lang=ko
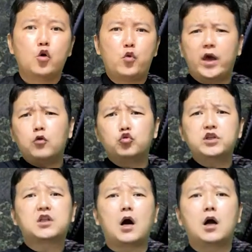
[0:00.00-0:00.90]
왜
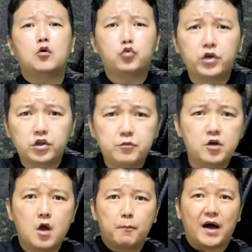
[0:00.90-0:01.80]
우리 탕아후
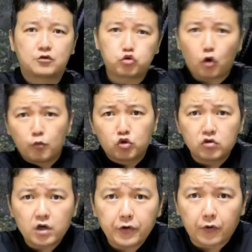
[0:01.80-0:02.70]
형님을 밧줄로
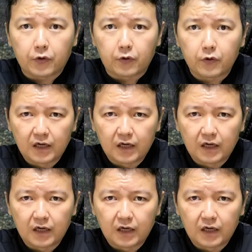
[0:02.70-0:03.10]
묶은 거요?